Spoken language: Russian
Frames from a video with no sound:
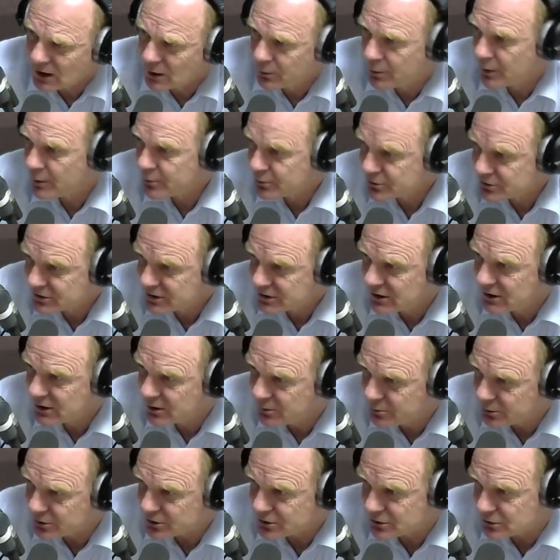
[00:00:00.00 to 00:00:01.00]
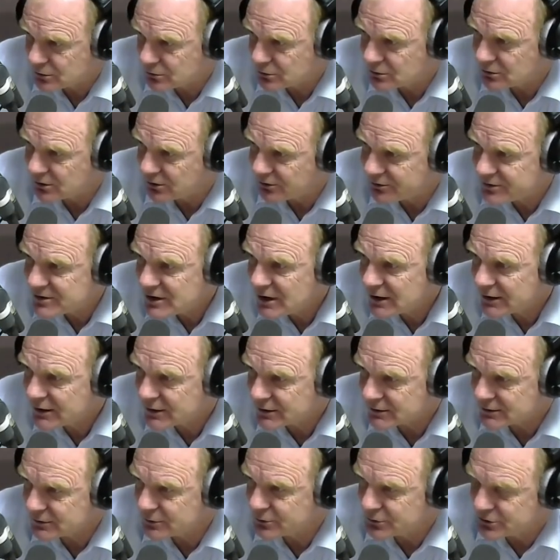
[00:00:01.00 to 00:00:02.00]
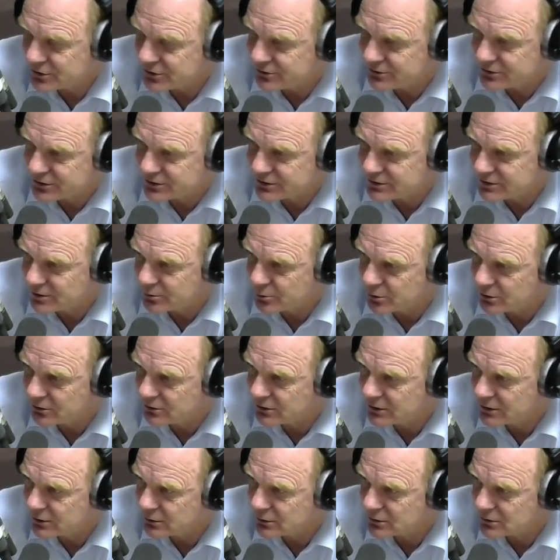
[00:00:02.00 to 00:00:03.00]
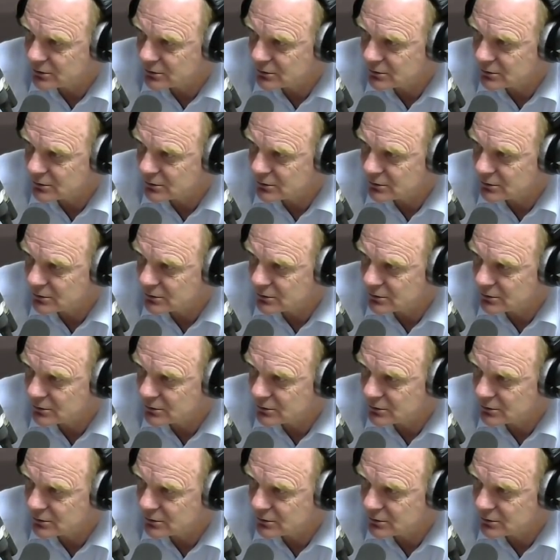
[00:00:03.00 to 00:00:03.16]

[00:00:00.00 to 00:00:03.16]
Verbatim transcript: не э, пропускаем пешеходов. Всякие случаи в жизни бывают.